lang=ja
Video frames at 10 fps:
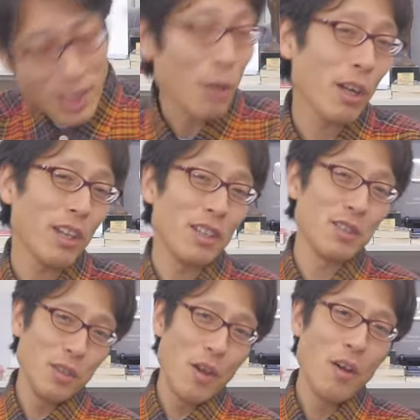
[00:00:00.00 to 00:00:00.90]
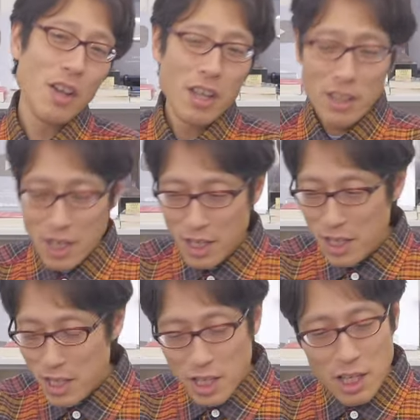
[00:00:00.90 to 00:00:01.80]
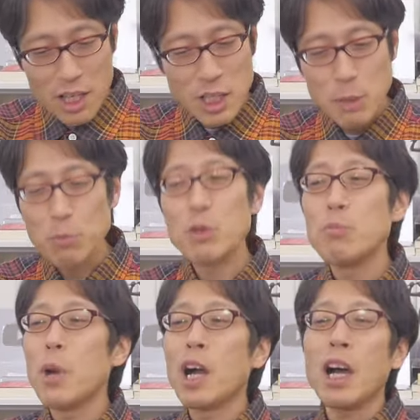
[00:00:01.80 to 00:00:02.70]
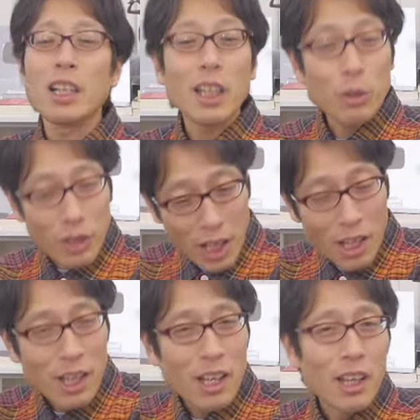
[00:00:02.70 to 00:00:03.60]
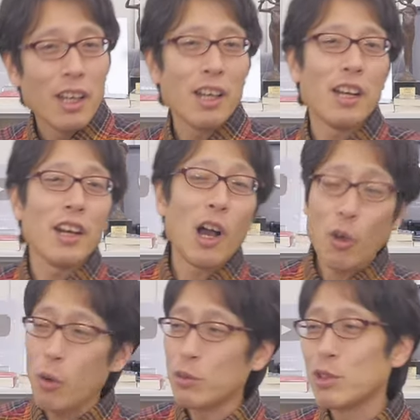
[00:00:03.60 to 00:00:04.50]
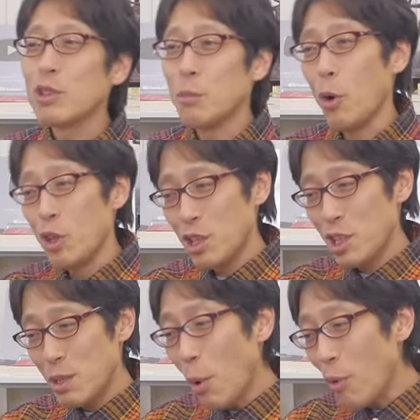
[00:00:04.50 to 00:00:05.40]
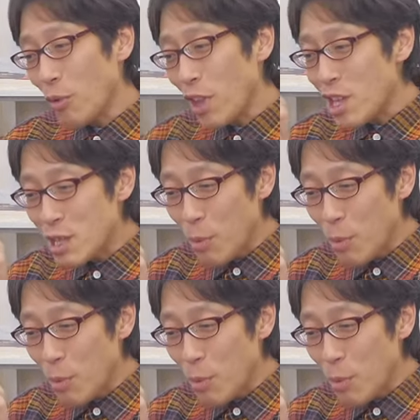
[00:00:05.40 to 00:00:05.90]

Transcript: たわけですよ。ね、新聞バカ旗のね、発行部数もしぼんで